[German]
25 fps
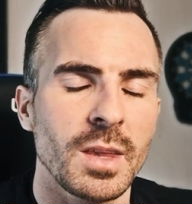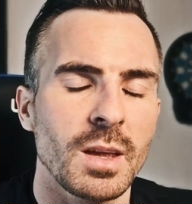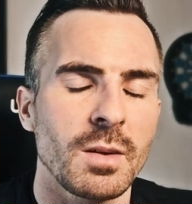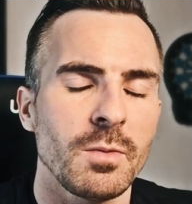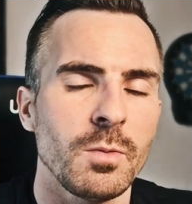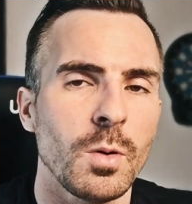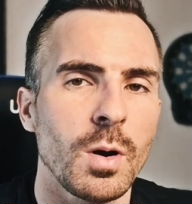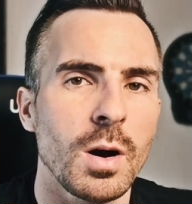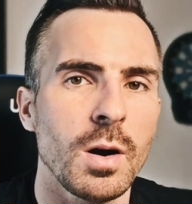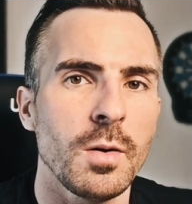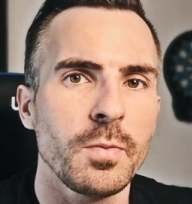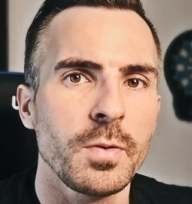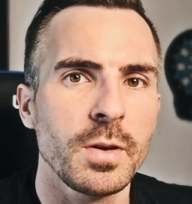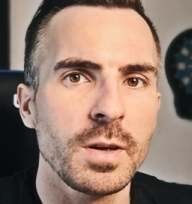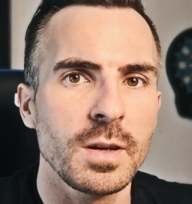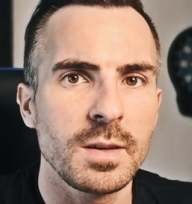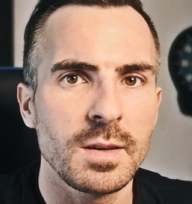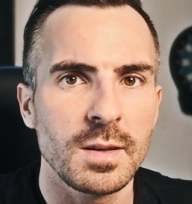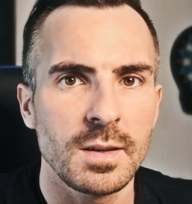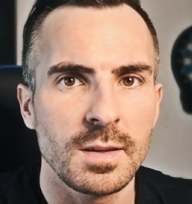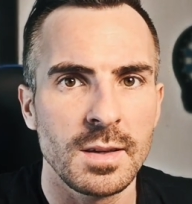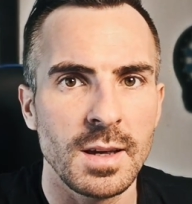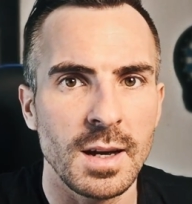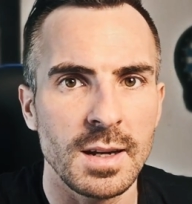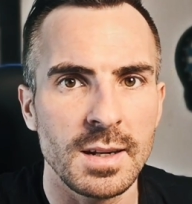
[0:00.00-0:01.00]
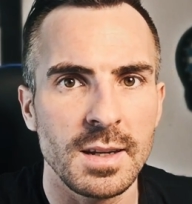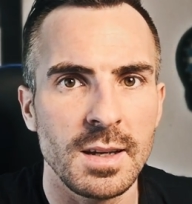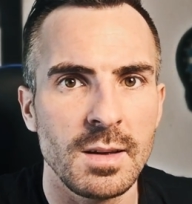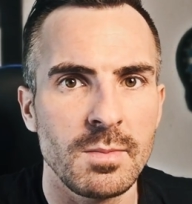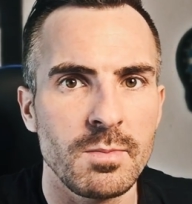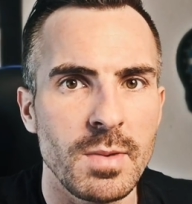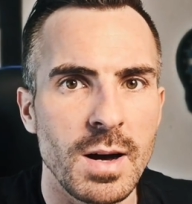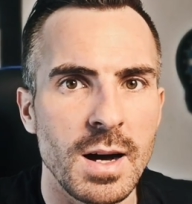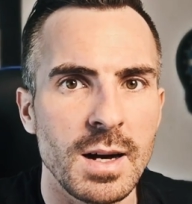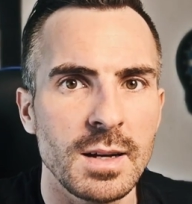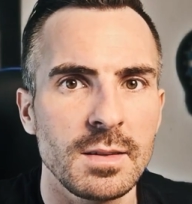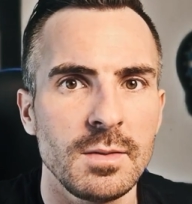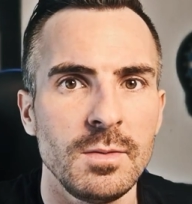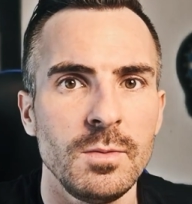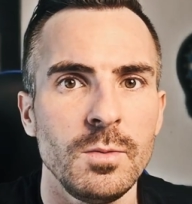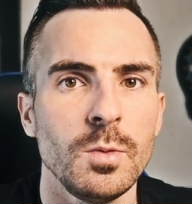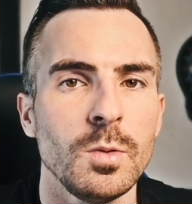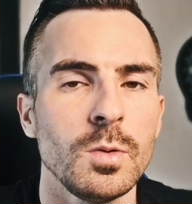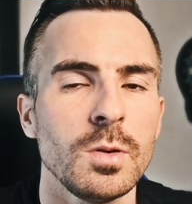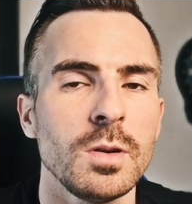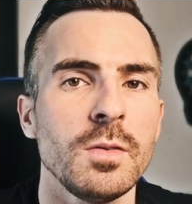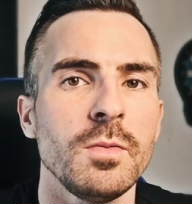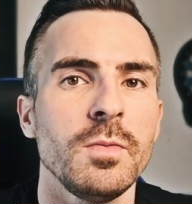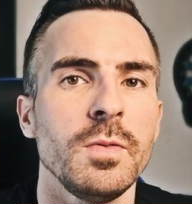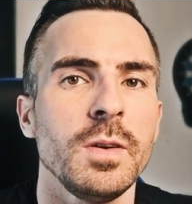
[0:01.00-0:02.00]
Worauf ich dann eben achten
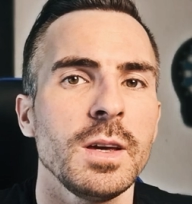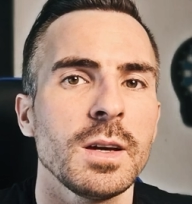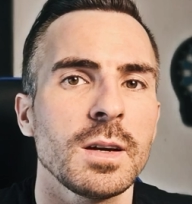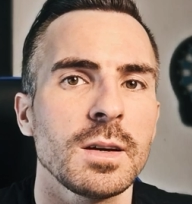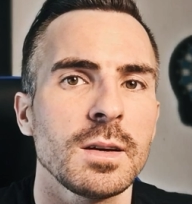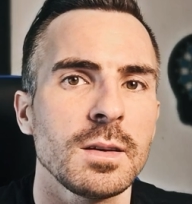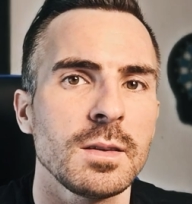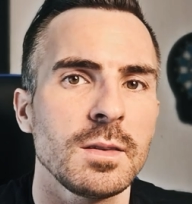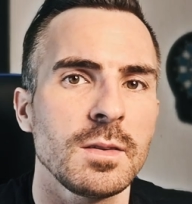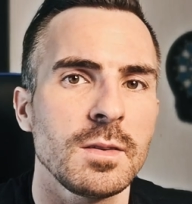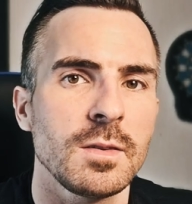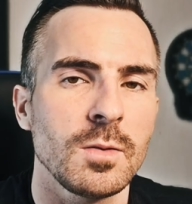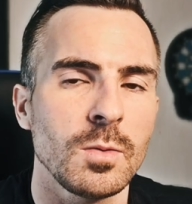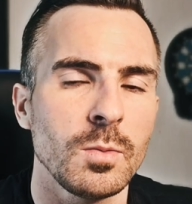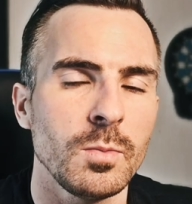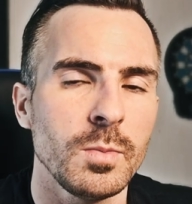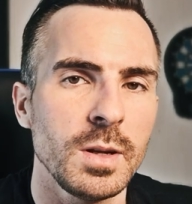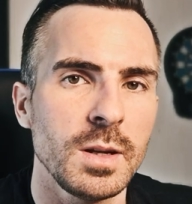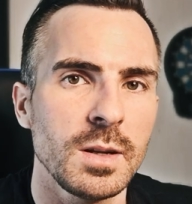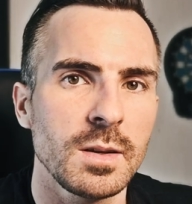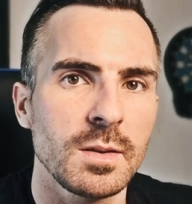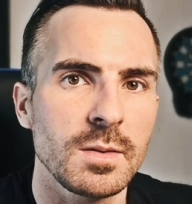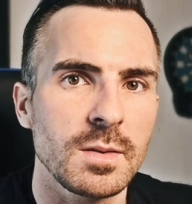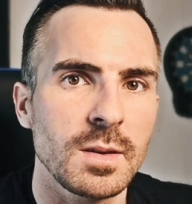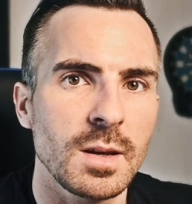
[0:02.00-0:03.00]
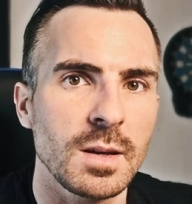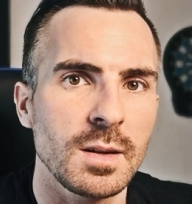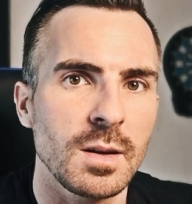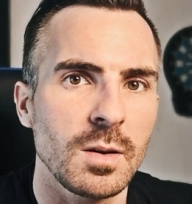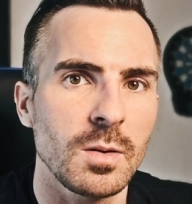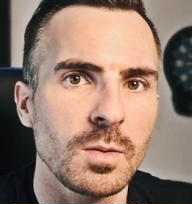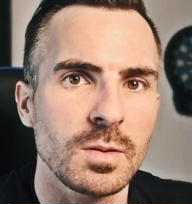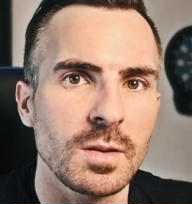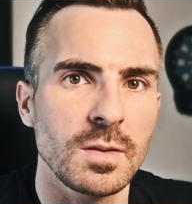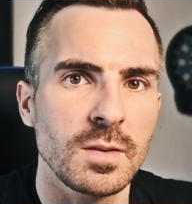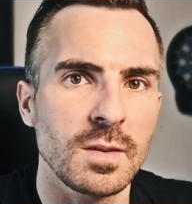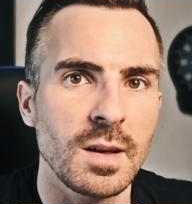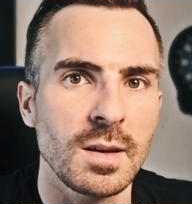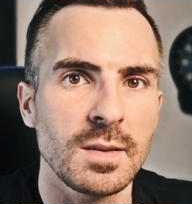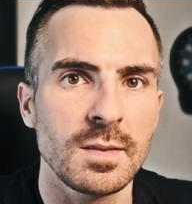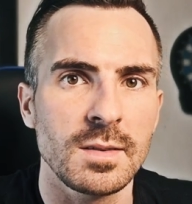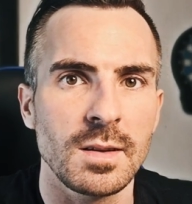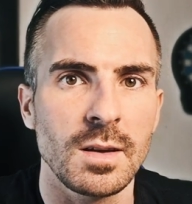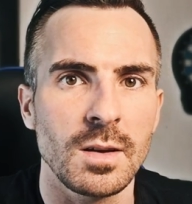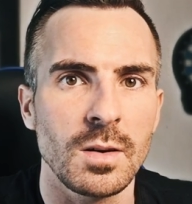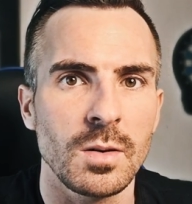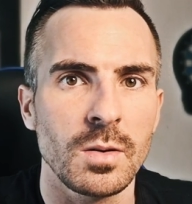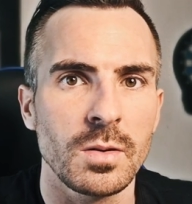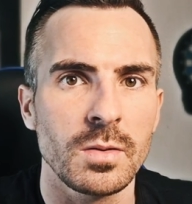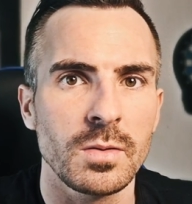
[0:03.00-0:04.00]
würde, wäre zumindest dann auch das
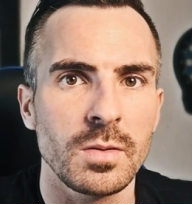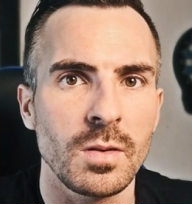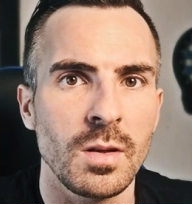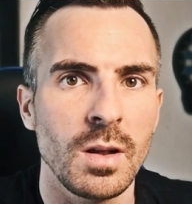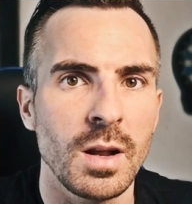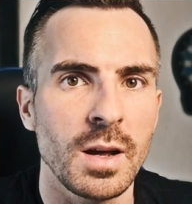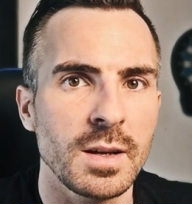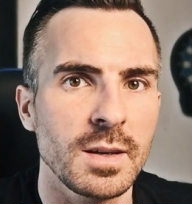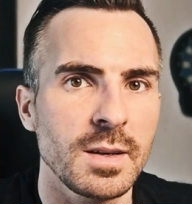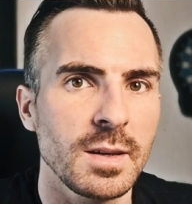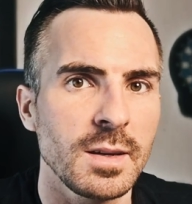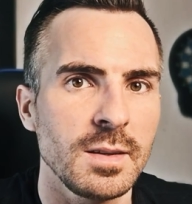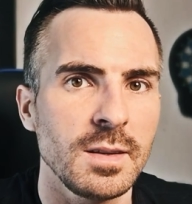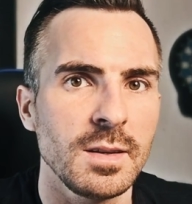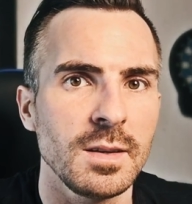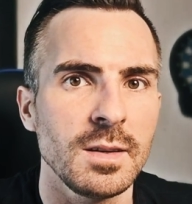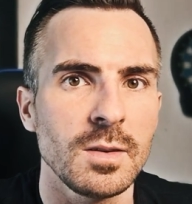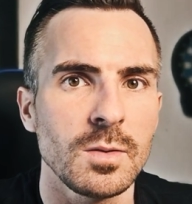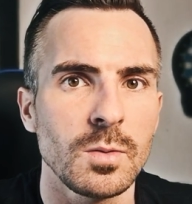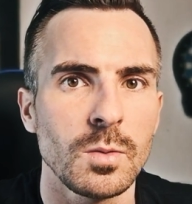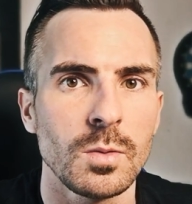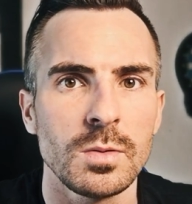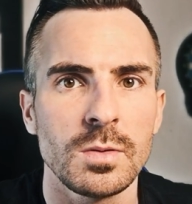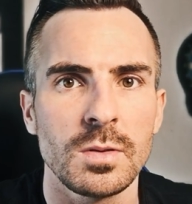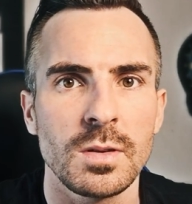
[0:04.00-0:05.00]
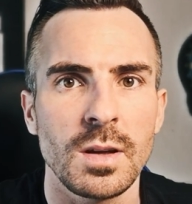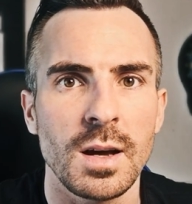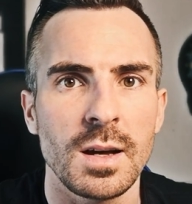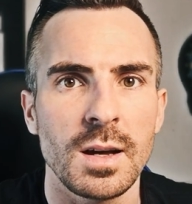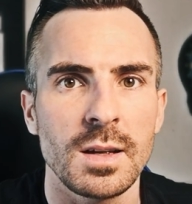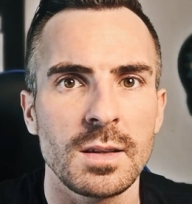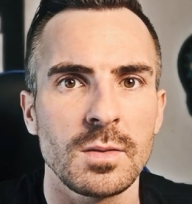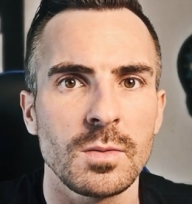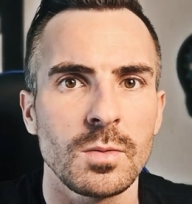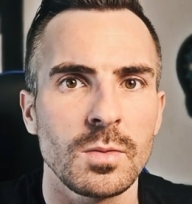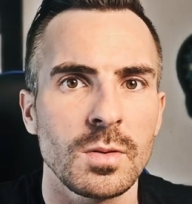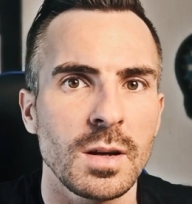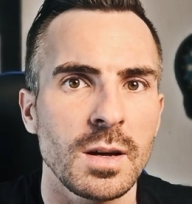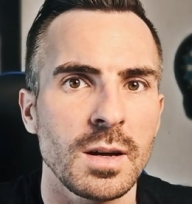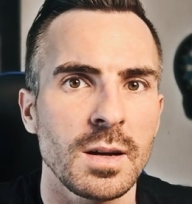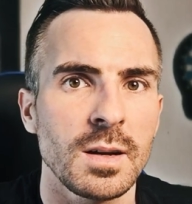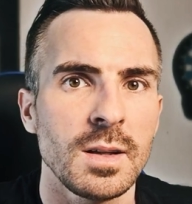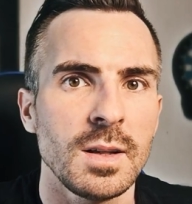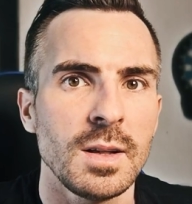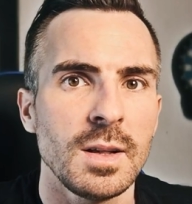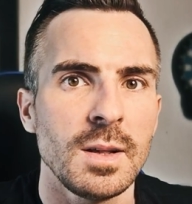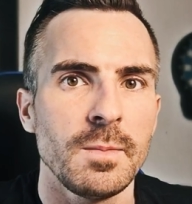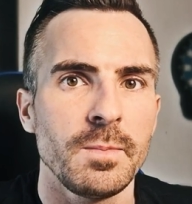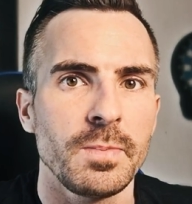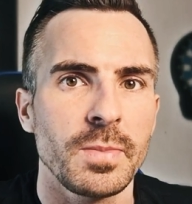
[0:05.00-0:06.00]
Ganze aus langkettigen Kohlenhydraten oder
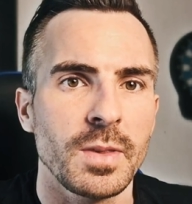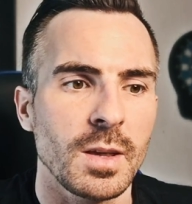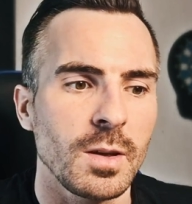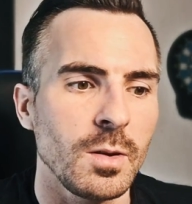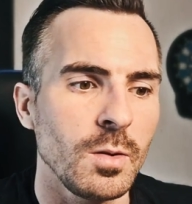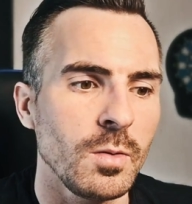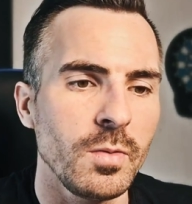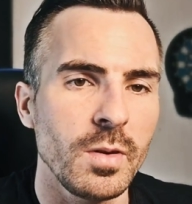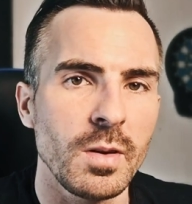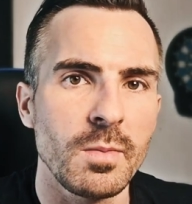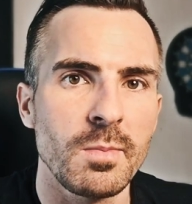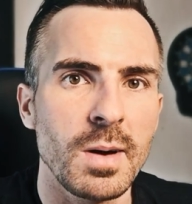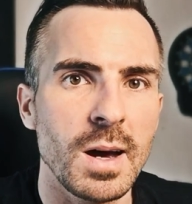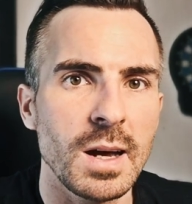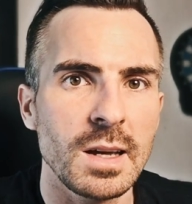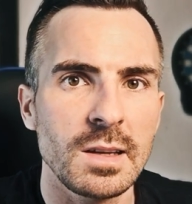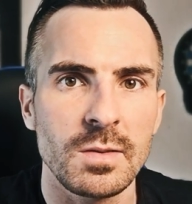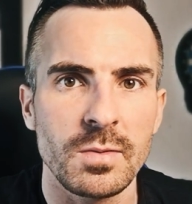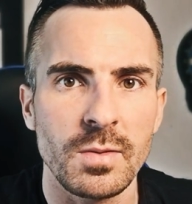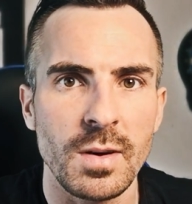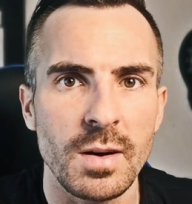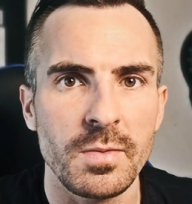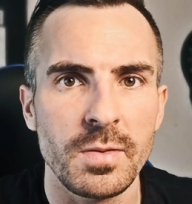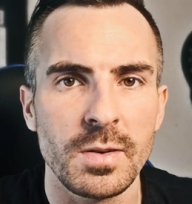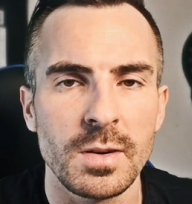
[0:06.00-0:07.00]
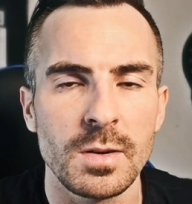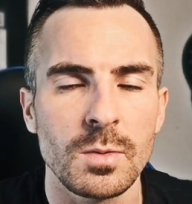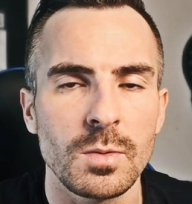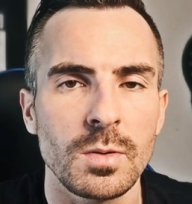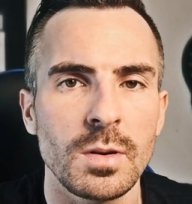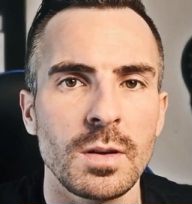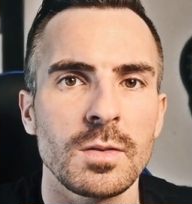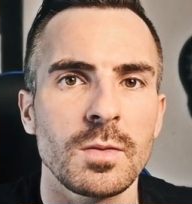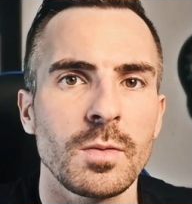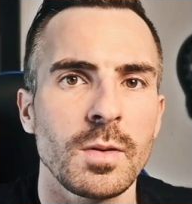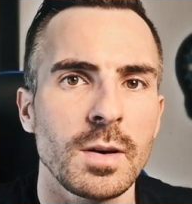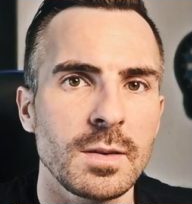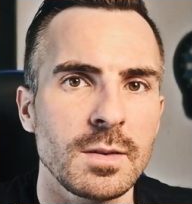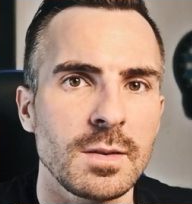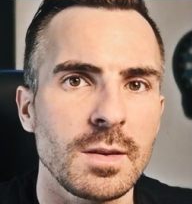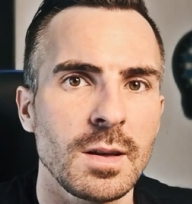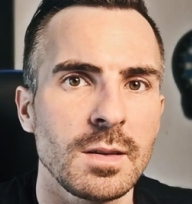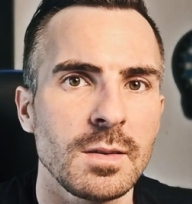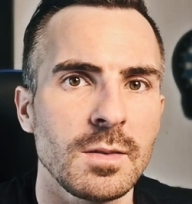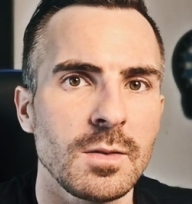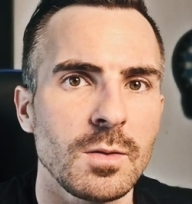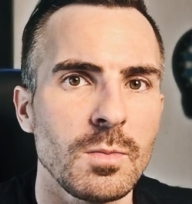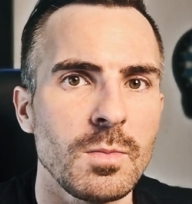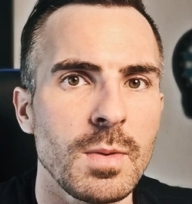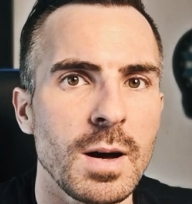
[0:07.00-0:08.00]
irgendwie Maiswaffeln oder sowas
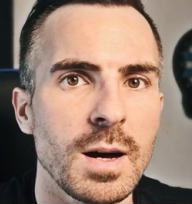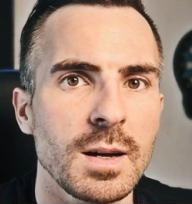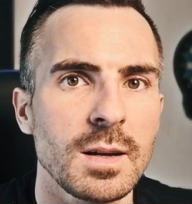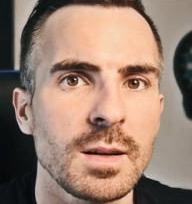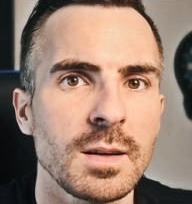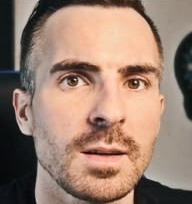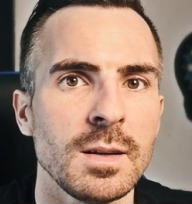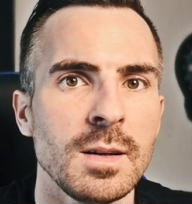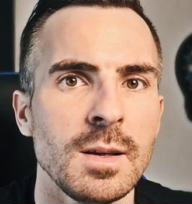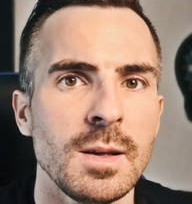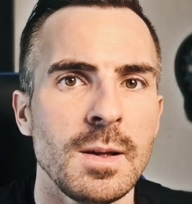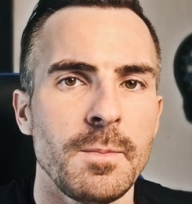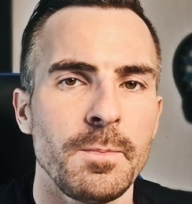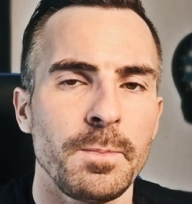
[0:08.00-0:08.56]
dann zu machen.